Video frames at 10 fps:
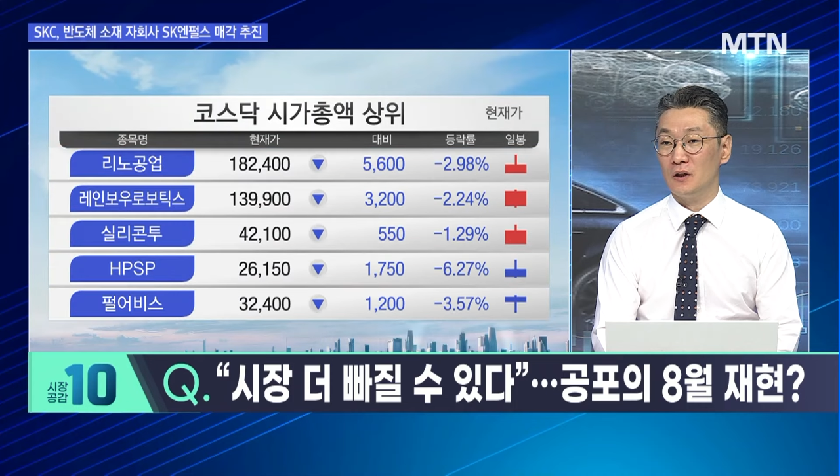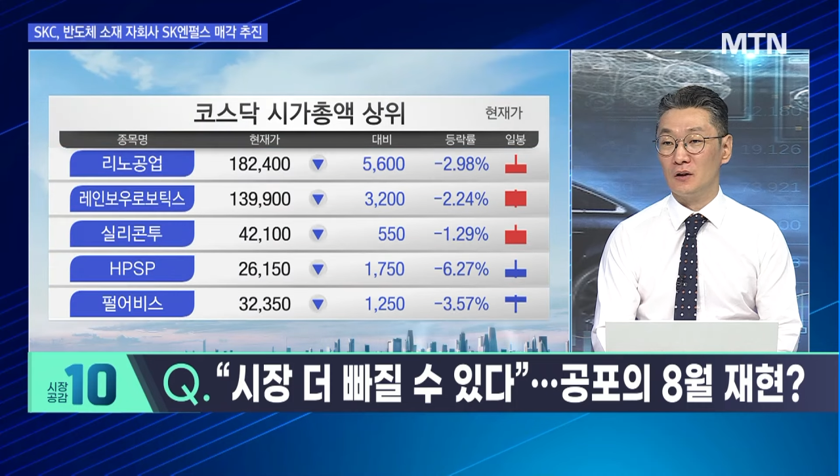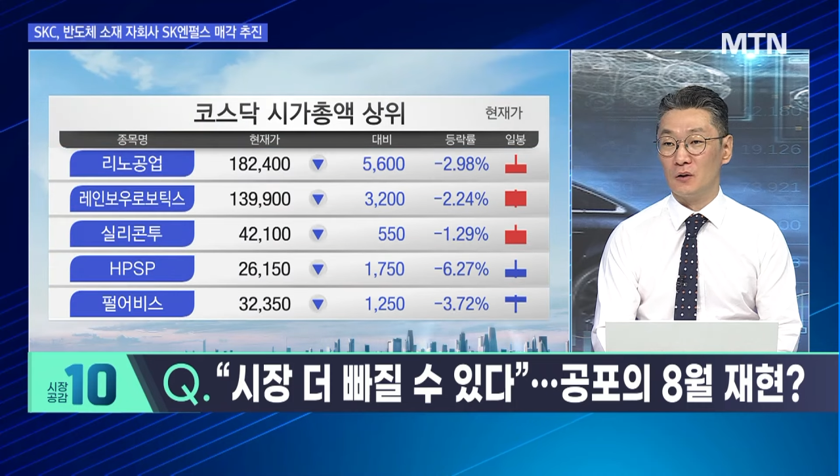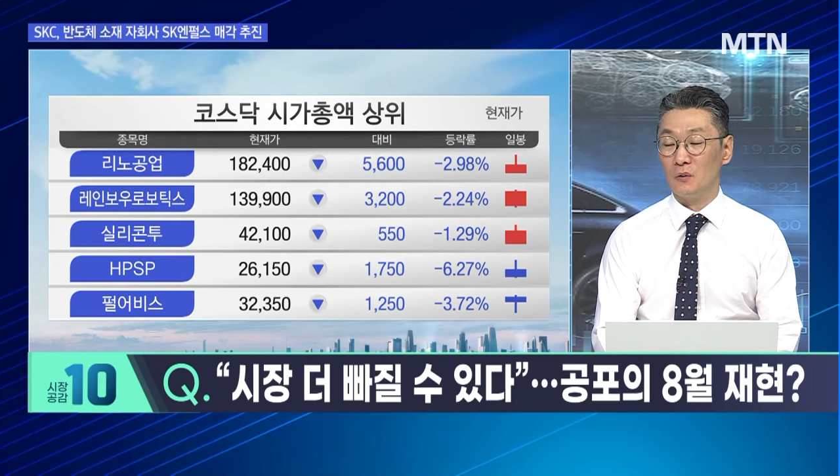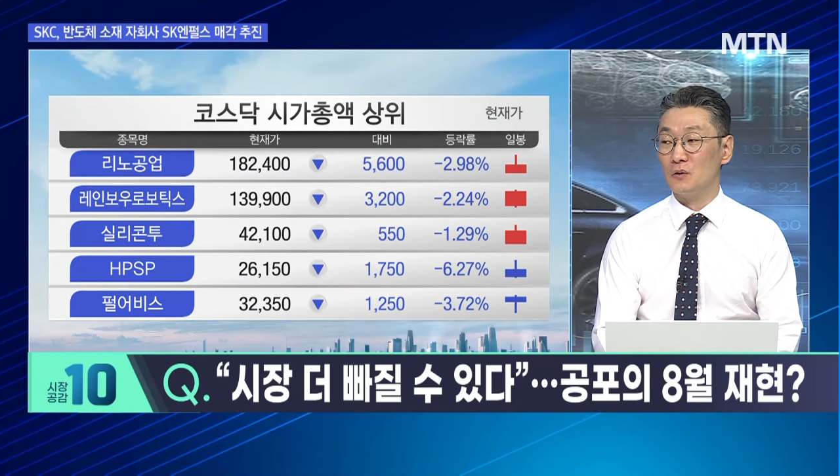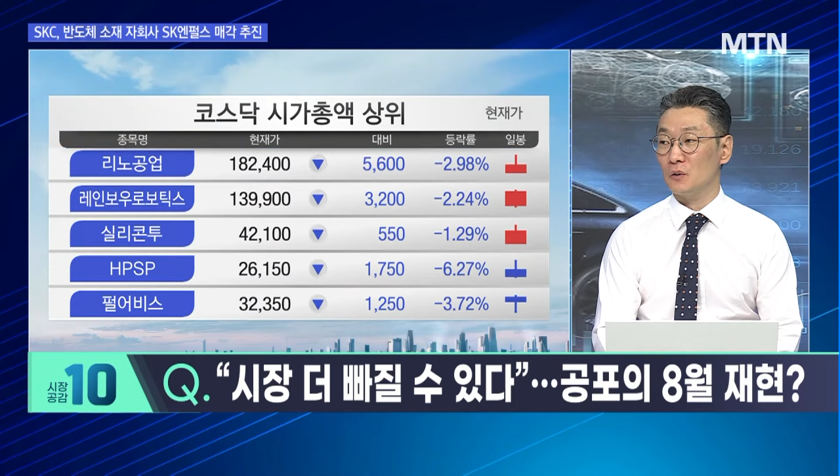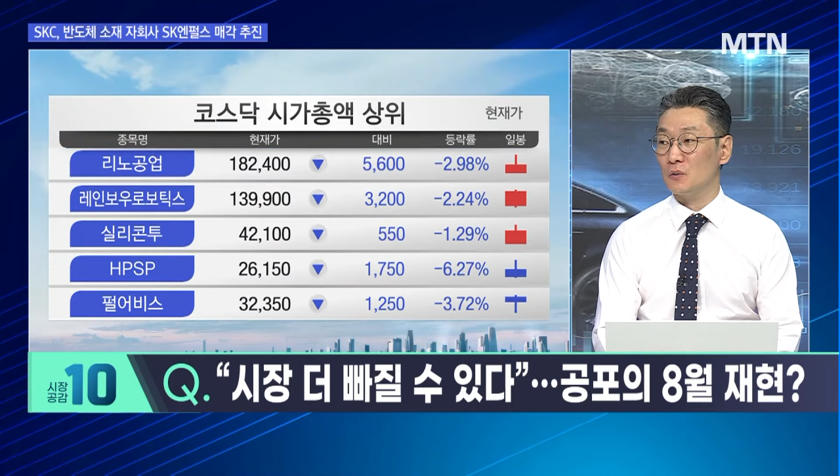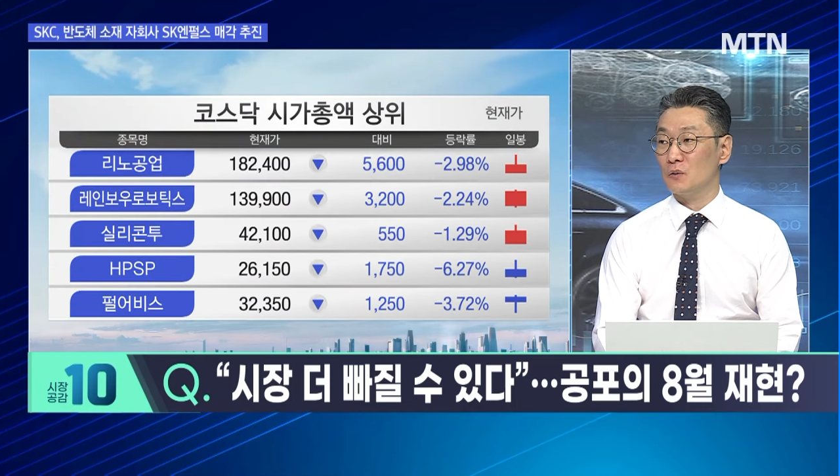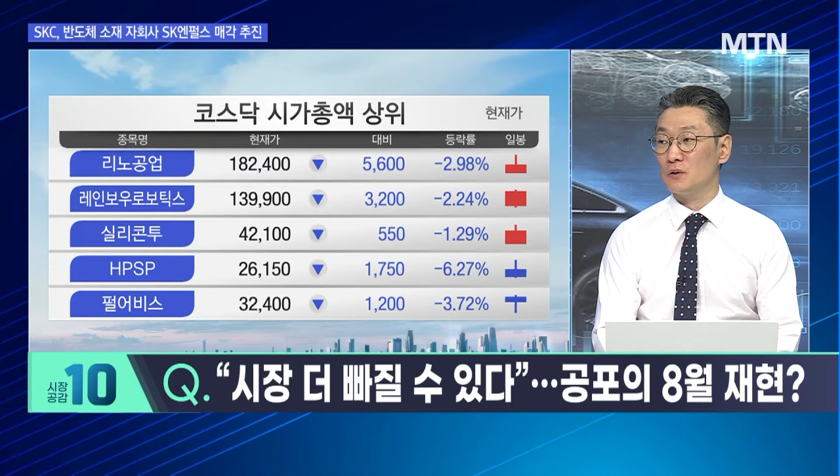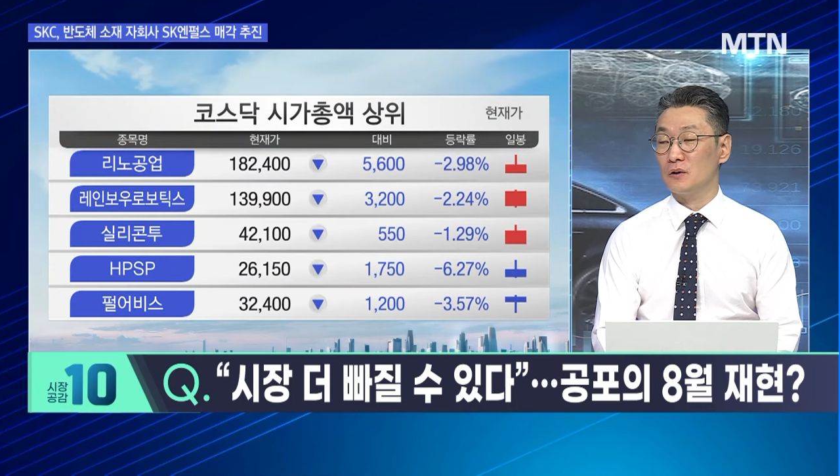
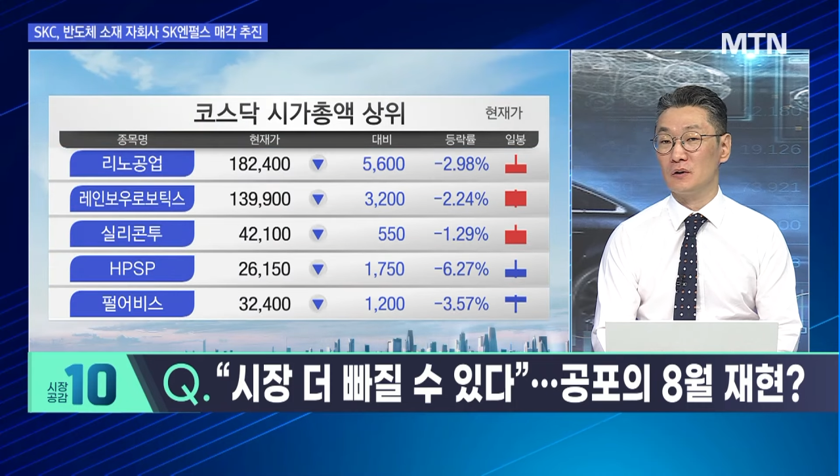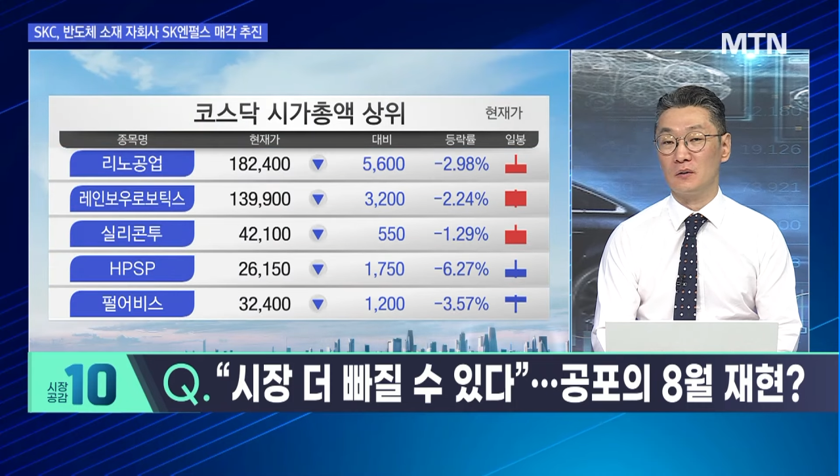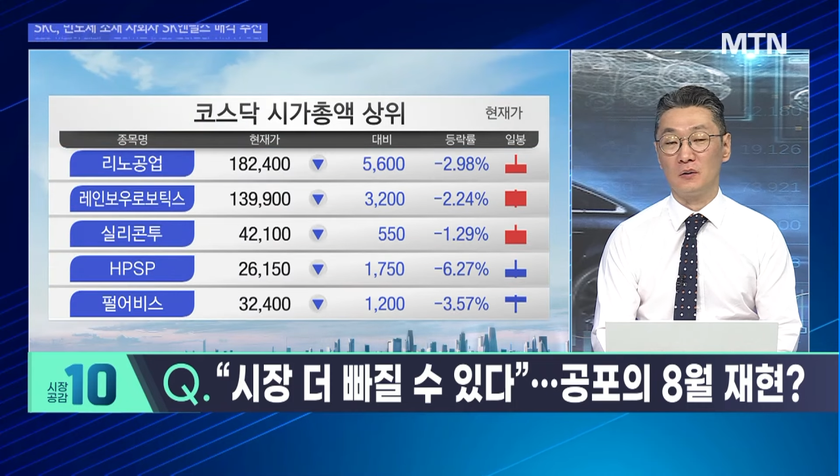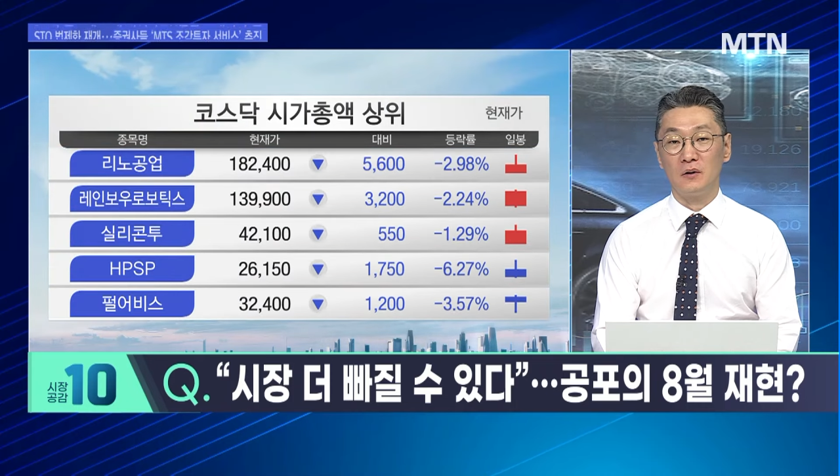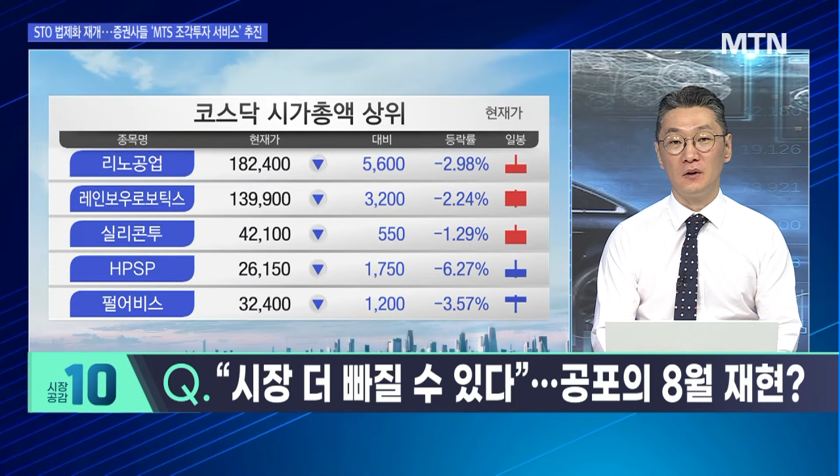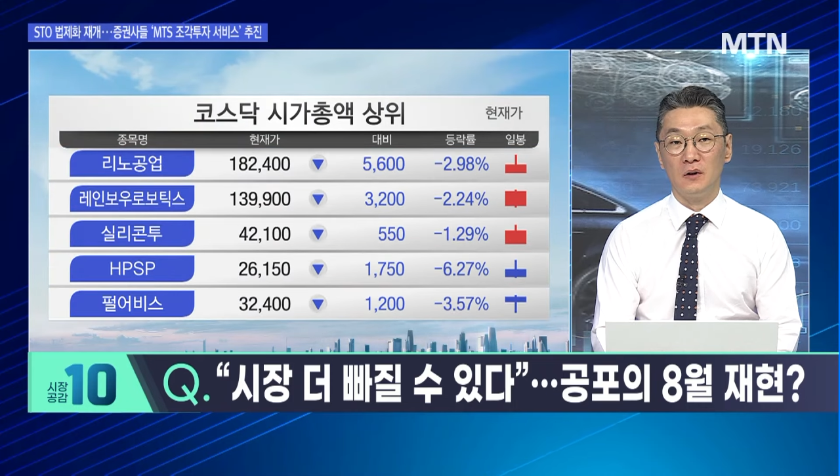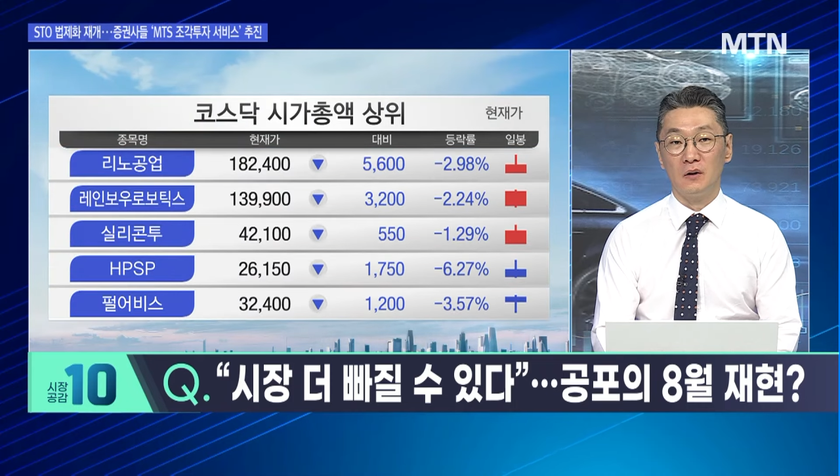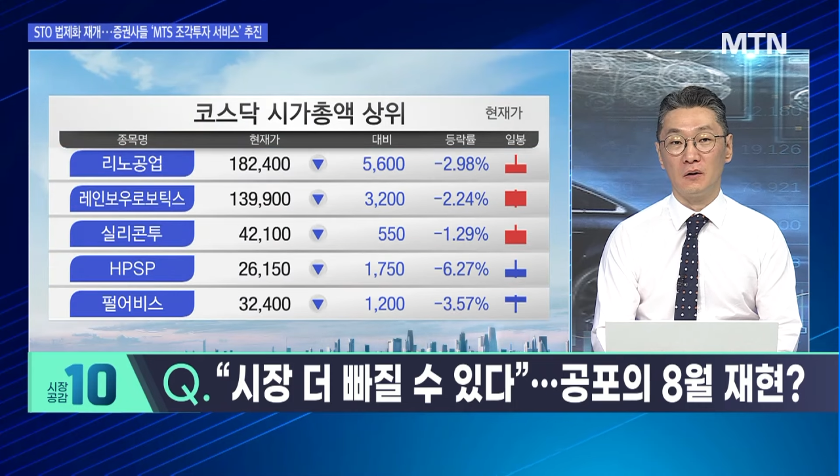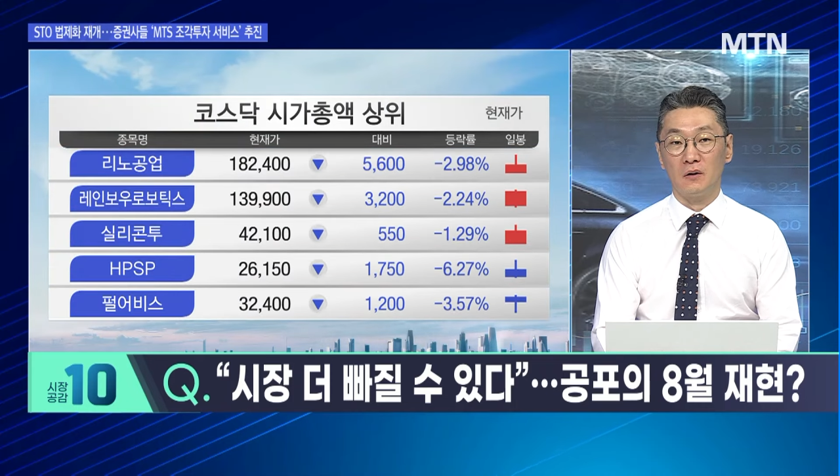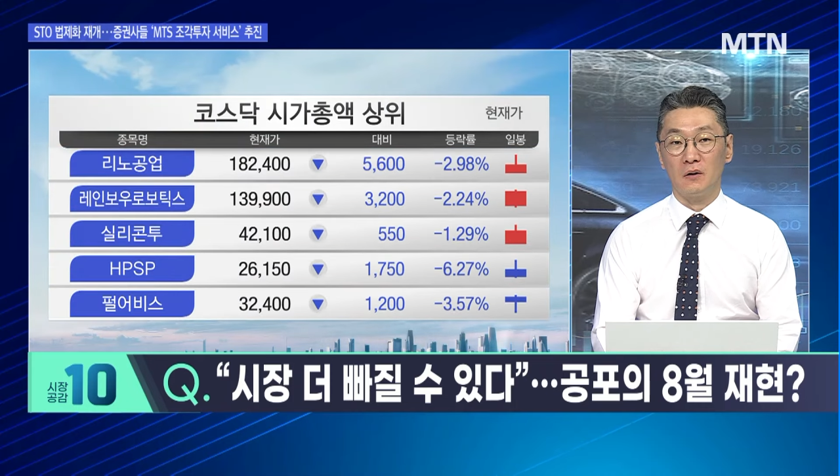결론적으로는
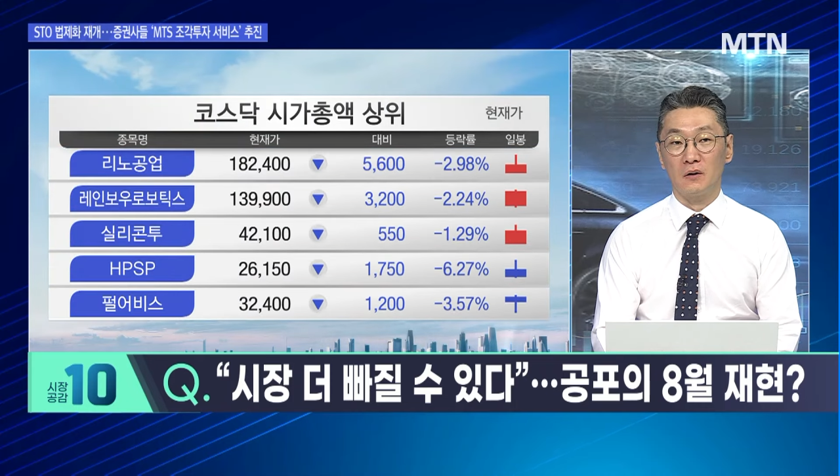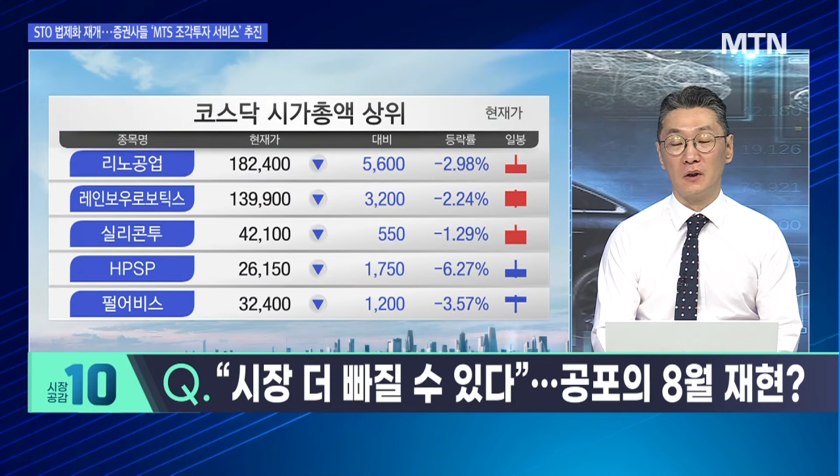어,